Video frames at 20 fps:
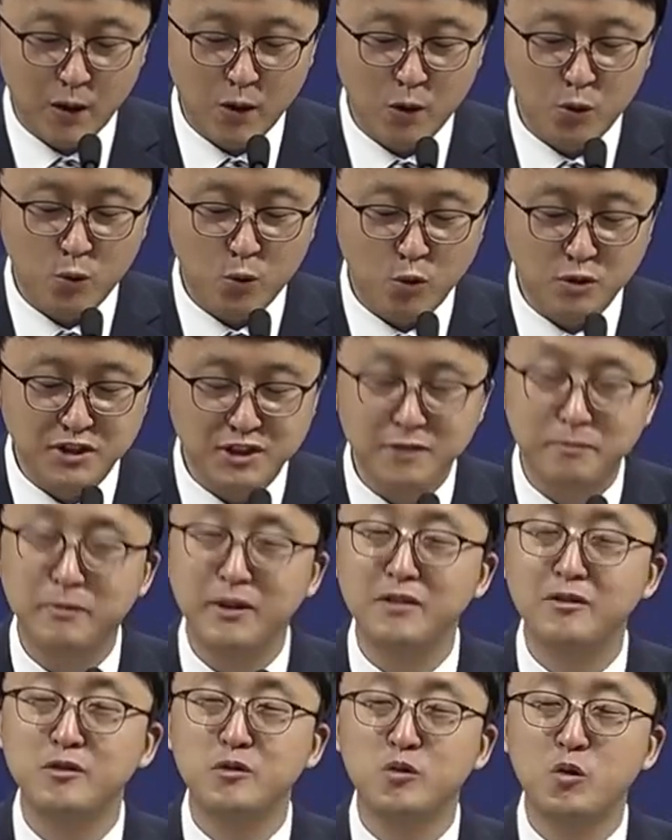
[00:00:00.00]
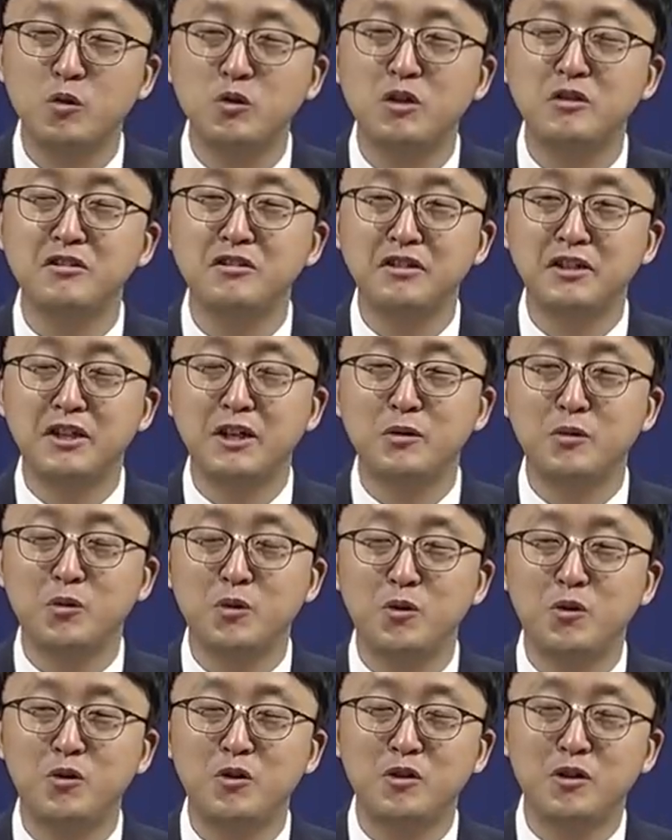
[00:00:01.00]
곡식 베는
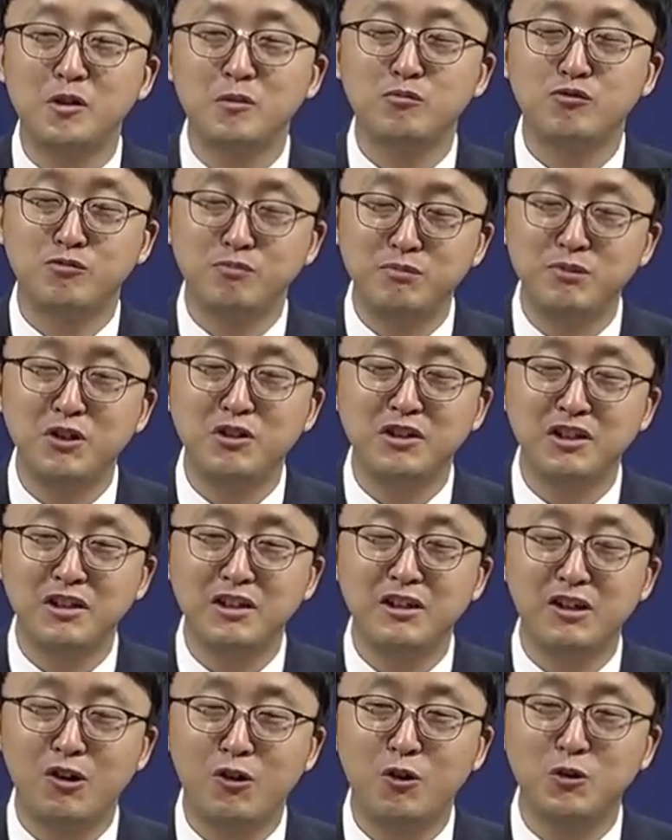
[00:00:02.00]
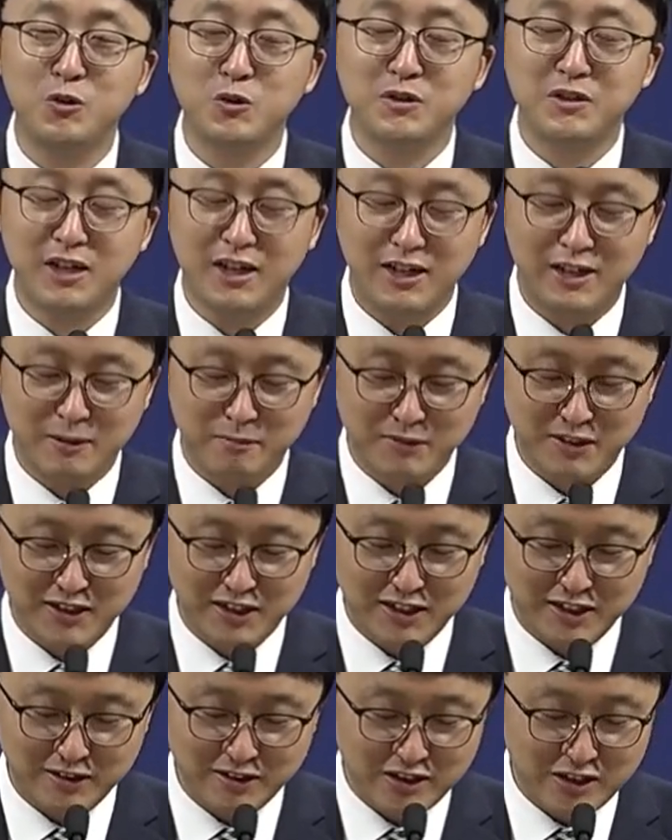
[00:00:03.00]
소년들에게도 분명히 일러뒀다
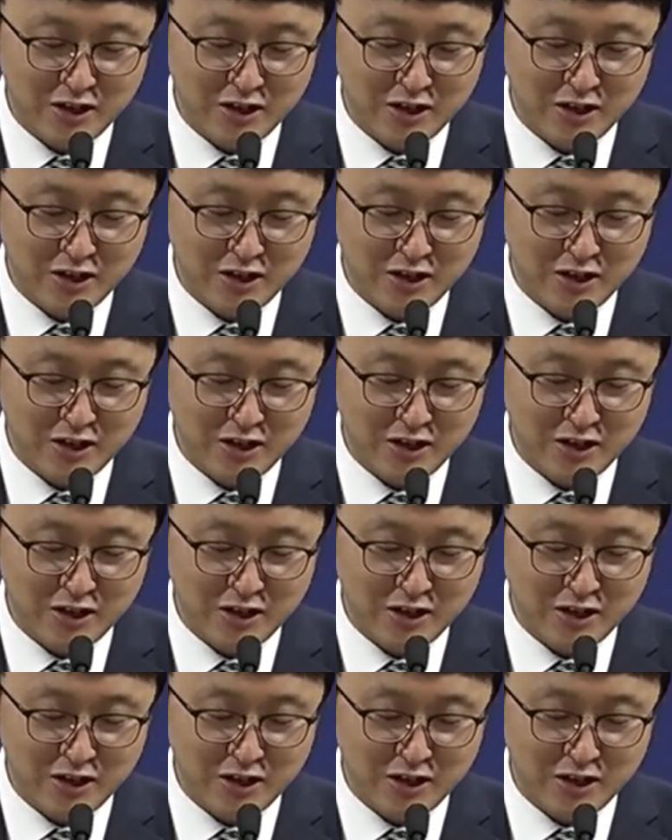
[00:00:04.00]
합니다.